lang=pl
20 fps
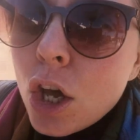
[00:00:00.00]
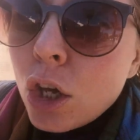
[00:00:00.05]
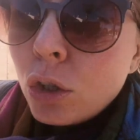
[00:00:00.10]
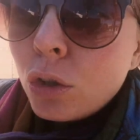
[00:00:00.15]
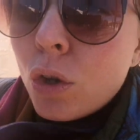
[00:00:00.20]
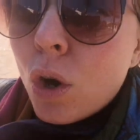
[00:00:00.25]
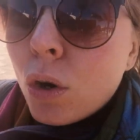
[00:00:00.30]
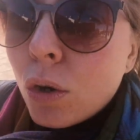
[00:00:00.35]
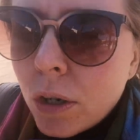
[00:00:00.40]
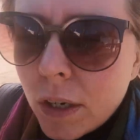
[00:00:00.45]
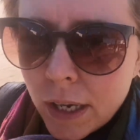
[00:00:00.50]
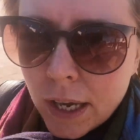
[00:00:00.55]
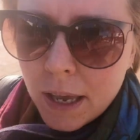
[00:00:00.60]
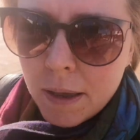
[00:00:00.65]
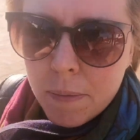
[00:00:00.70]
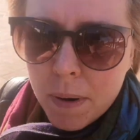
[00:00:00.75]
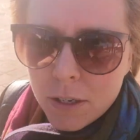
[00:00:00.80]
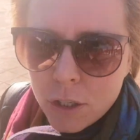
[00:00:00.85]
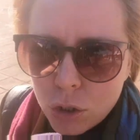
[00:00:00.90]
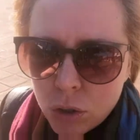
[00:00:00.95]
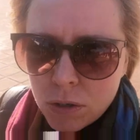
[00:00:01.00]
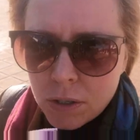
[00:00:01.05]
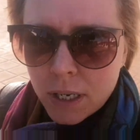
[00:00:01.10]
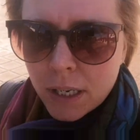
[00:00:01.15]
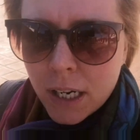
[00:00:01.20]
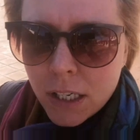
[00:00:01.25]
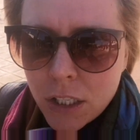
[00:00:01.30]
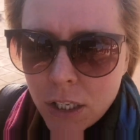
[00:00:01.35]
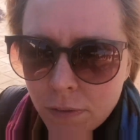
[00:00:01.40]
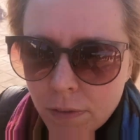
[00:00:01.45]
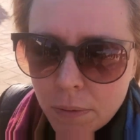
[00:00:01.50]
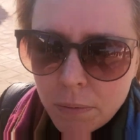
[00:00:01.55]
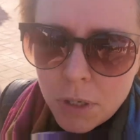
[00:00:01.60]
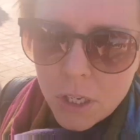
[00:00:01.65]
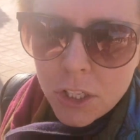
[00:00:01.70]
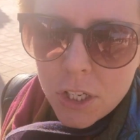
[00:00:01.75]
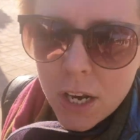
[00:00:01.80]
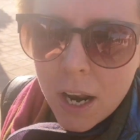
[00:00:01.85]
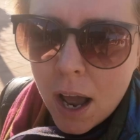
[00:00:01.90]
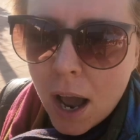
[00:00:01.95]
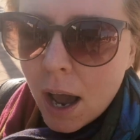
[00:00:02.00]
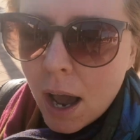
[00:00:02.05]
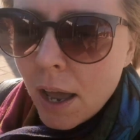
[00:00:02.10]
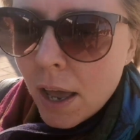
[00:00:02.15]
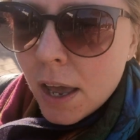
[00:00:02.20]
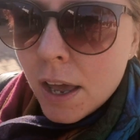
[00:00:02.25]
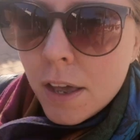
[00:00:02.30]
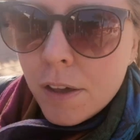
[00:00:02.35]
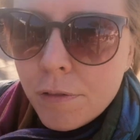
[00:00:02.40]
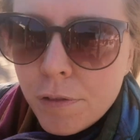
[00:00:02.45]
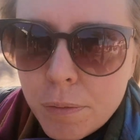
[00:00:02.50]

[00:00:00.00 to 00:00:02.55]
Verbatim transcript: No chyba, że to jest jakaś, nie wiem, niedziela y,